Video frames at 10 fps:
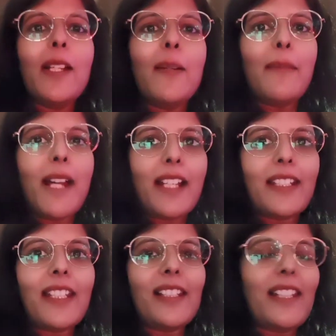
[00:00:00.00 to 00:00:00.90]
बाहर
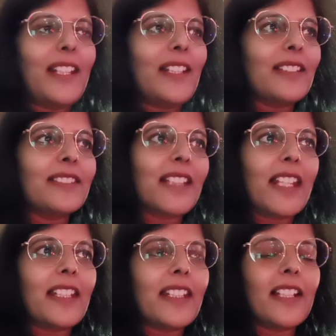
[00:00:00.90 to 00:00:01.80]
निकले हैं
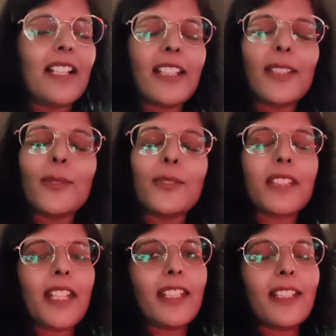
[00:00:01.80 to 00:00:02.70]
स्कैनिंग करा के तो
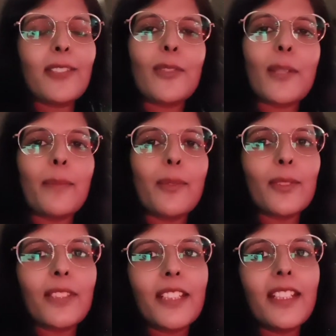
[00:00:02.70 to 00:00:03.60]
स्कैनिंग की जो रिपोर्ट
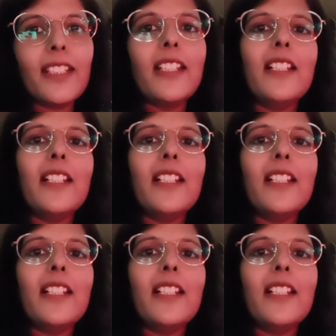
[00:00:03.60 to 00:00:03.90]
थी